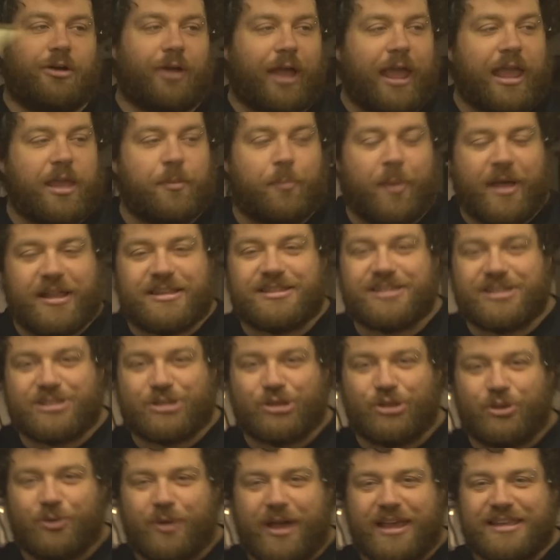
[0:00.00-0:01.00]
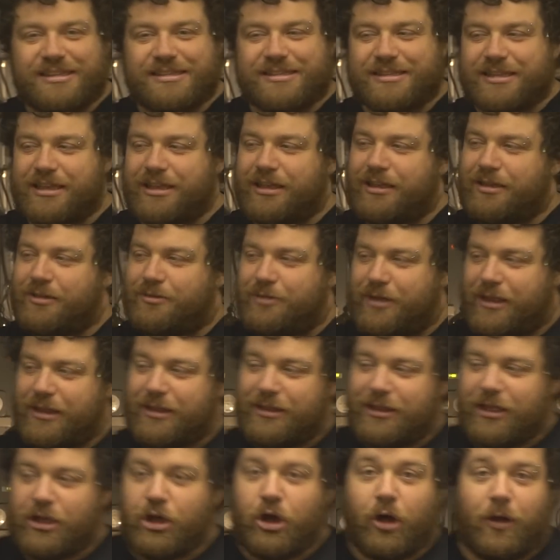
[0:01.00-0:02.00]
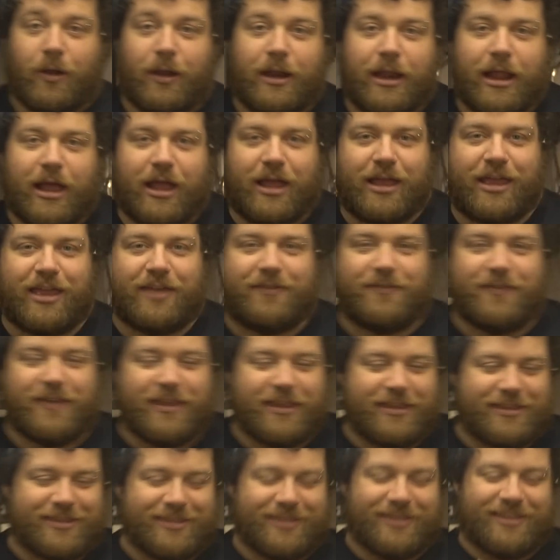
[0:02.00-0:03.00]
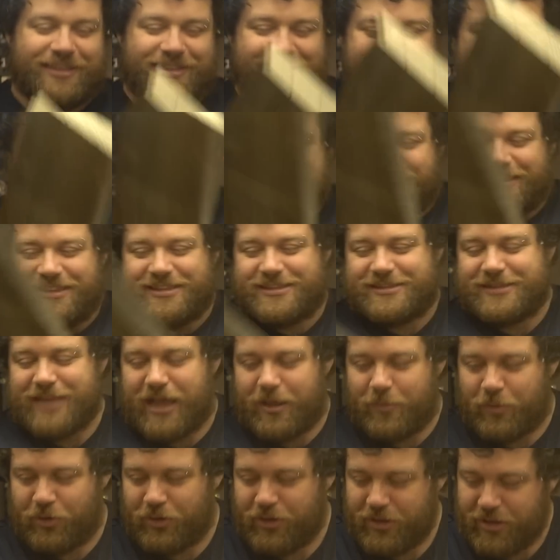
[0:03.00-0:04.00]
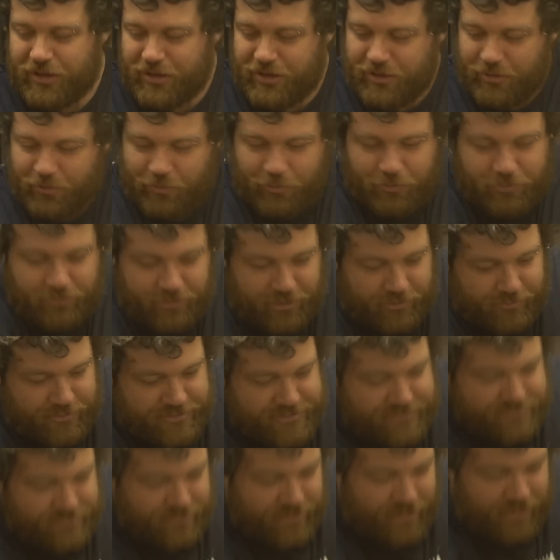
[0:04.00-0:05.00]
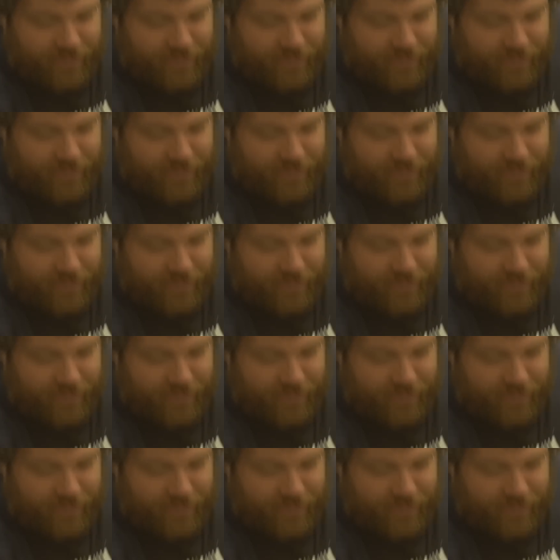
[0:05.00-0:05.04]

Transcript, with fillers: Ok, i pezzi sono questi, quindi colla e viti. Iniziamo uno da questo